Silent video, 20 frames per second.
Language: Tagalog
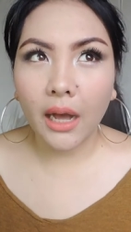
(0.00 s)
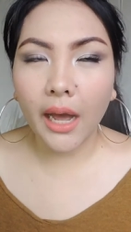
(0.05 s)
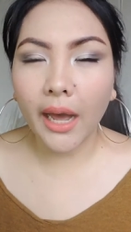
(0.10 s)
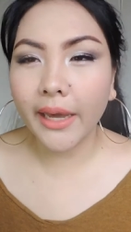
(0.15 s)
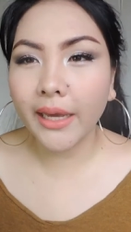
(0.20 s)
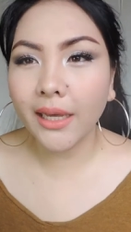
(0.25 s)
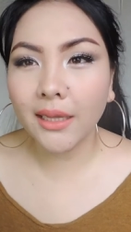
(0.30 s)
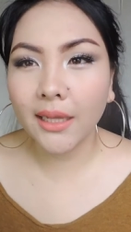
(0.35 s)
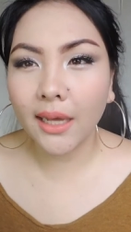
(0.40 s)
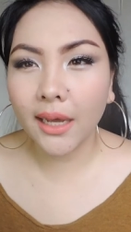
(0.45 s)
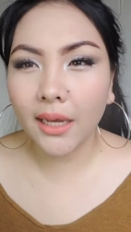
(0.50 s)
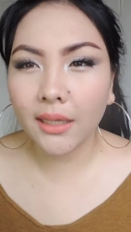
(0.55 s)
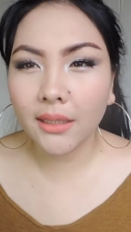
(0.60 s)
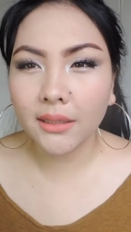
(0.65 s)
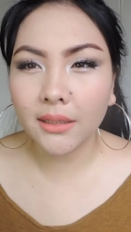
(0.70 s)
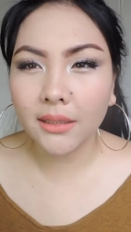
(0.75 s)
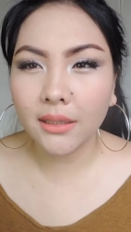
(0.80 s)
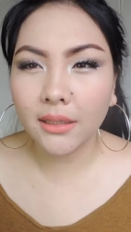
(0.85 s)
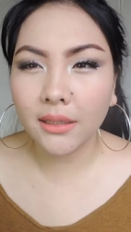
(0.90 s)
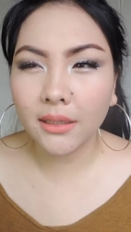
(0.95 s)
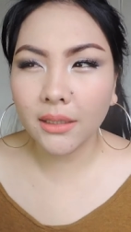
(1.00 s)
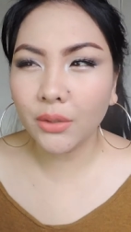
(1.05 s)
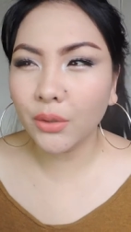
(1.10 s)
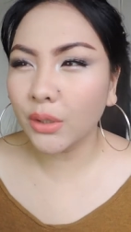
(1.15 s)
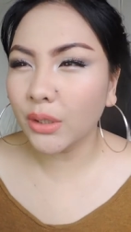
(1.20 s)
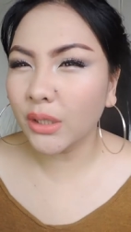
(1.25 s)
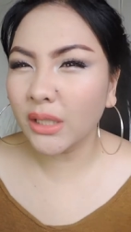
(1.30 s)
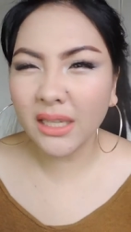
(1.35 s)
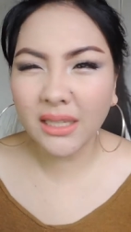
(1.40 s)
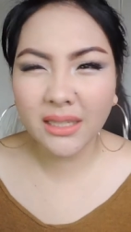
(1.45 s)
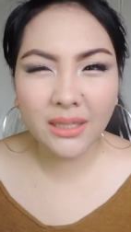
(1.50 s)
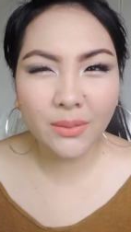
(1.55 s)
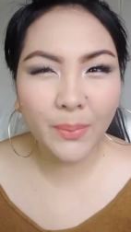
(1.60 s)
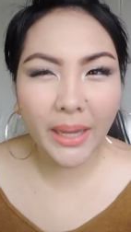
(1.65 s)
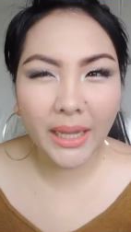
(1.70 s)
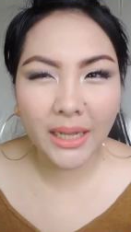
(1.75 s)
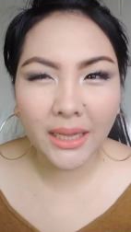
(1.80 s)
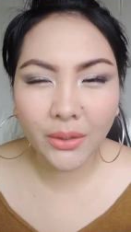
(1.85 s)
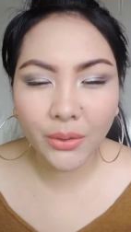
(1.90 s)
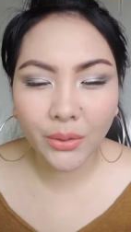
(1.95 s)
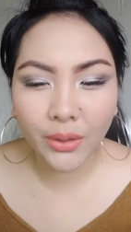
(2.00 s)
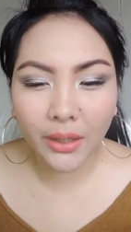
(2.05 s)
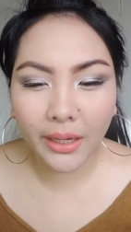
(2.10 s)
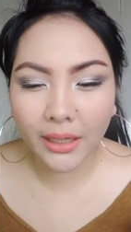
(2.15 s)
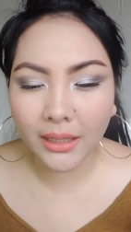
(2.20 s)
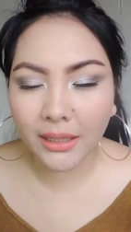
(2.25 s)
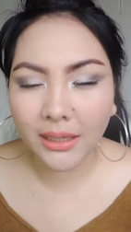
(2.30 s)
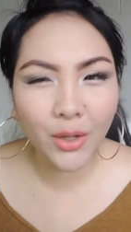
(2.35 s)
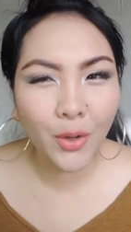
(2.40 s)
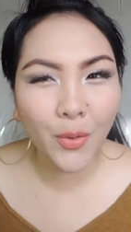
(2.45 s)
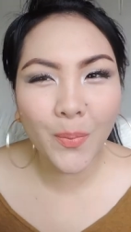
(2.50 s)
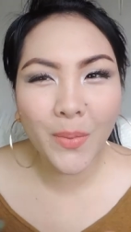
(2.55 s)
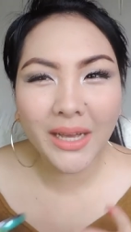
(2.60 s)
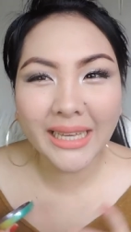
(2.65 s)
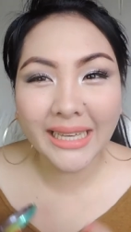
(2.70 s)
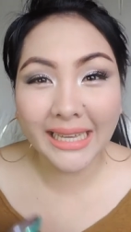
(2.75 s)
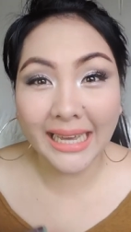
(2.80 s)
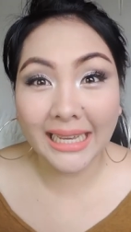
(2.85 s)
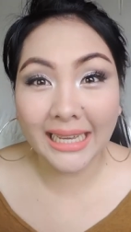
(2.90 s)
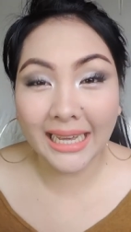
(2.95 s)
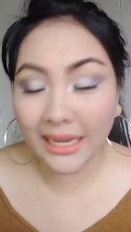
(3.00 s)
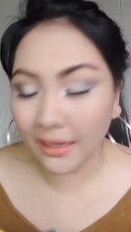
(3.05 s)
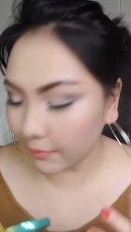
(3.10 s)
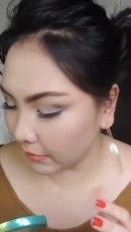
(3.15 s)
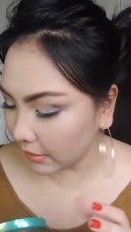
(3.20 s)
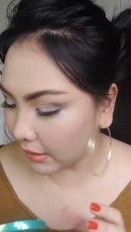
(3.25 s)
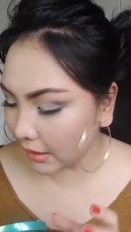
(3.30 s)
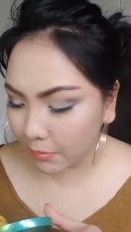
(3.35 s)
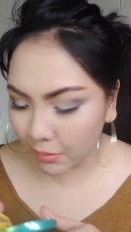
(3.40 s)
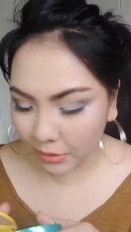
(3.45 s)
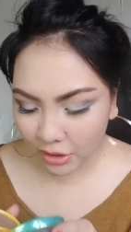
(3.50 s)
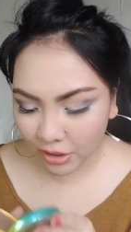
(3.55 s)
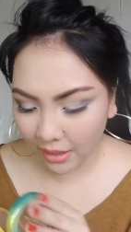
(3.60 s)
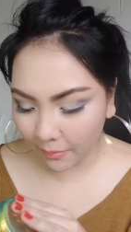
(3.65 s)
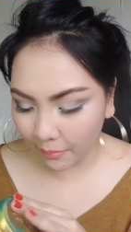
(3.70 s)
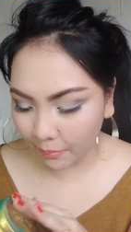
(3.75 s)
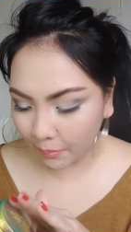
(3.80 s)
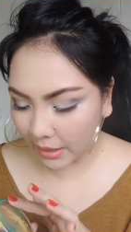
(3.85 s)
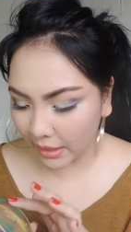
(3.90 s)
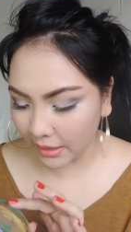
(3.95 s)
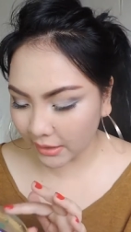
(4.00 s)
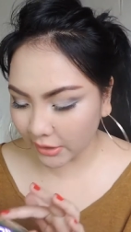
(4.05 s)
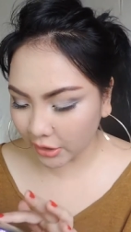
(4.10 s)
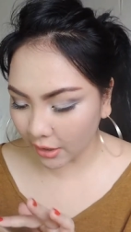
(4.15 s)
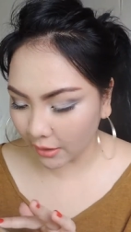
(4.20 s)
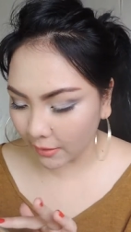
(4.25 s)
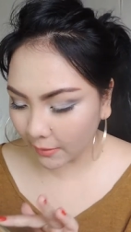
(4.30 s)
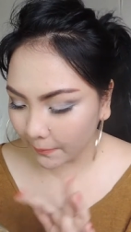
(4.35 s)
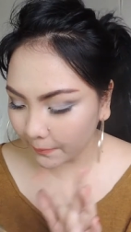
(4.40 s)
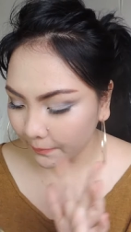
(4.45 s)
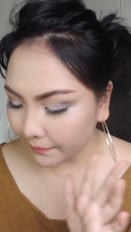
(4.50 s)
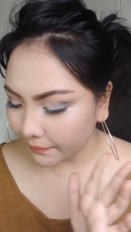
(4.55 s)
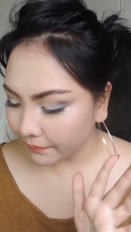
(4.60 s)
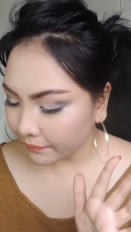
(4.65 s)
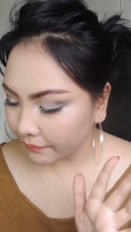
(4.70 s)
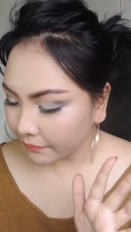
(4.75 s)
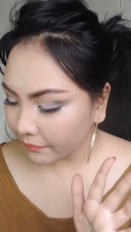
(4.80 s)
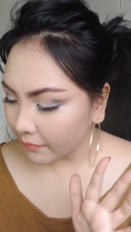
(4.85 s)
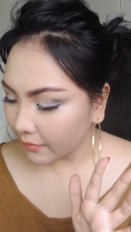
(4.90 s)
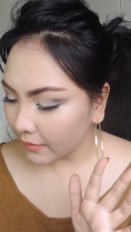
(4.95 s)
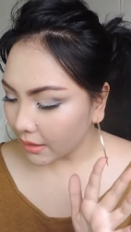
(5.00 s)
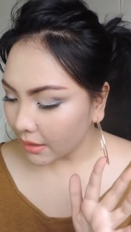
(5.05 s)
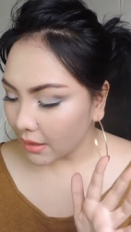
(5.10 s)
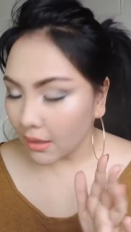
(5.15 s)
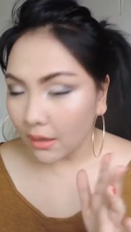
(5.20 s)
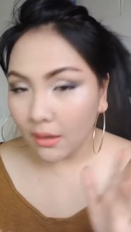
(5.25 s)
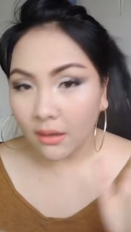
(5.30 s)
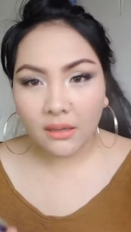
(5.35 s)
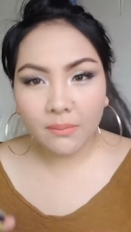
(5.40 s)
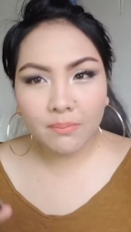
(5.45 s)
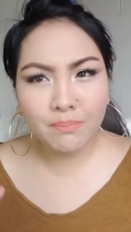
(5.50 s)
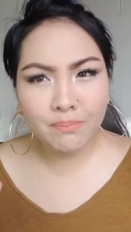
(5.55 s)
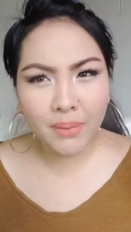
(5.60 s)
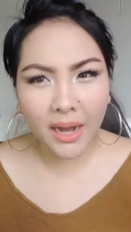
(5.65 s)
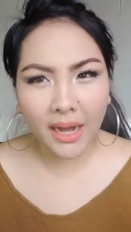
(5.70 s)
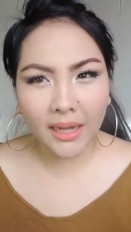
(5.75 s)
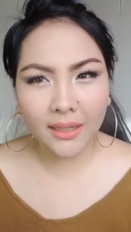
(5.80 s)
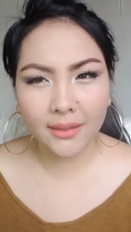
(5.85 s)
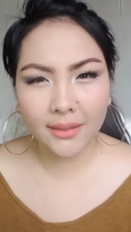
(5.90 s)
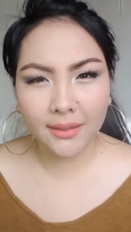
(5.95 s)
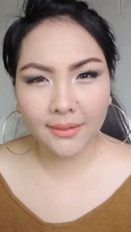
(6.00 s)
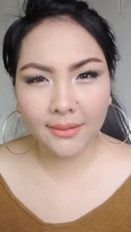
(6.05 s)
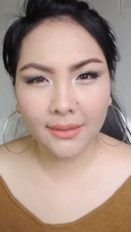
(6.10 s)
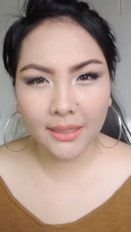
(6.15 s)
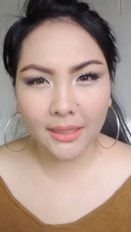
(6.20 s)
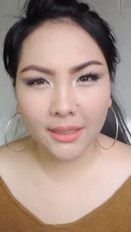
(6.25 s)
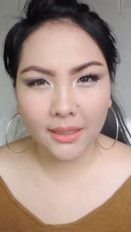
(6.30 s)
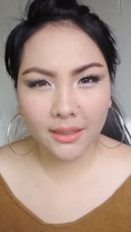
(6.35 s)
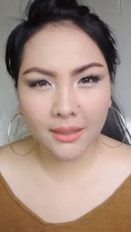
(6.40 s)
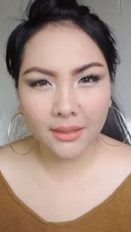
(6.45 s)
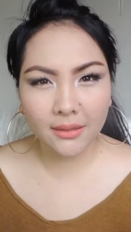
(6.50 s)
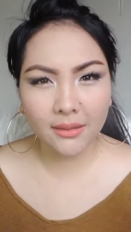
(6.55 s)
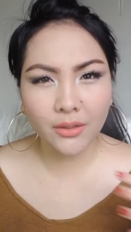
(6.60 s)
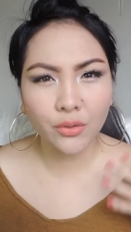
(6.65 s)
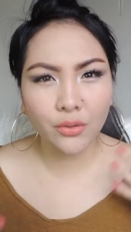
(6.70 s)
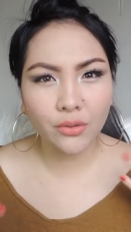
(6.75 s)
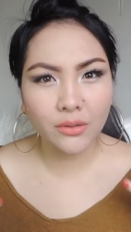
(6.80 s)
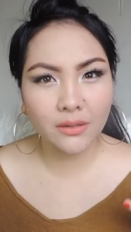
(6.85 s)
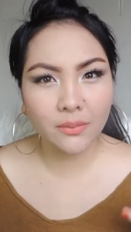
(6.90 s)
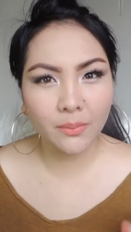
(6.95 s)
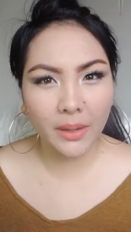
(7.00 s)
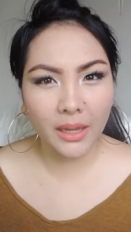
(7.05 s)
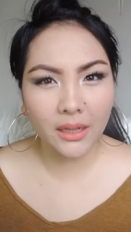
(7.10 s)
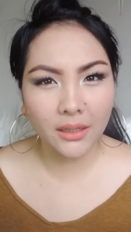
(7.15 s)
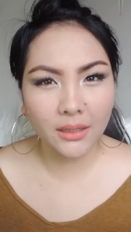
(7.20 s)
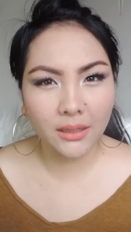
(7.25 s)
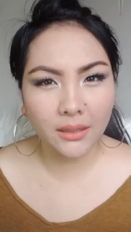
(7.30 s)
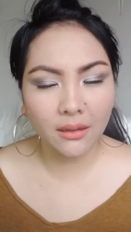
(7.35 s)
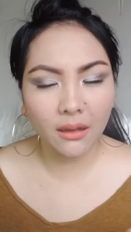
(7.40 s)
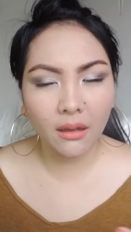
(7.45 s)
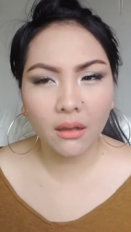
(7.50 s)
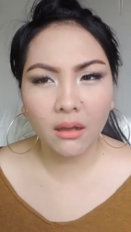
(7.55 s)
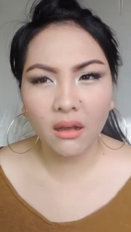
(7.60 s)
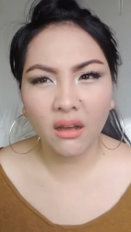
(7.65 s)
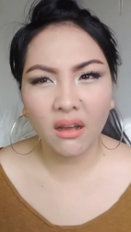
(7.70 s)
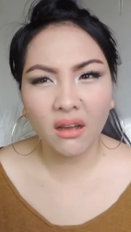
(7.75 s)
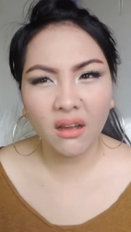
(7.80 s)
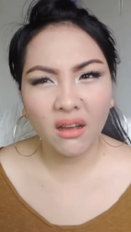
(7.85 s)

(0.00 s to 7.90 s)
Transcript: island. Yung smell nung, hindi ko mag-get, iba siya, para siyang buttery, yung smell, ah,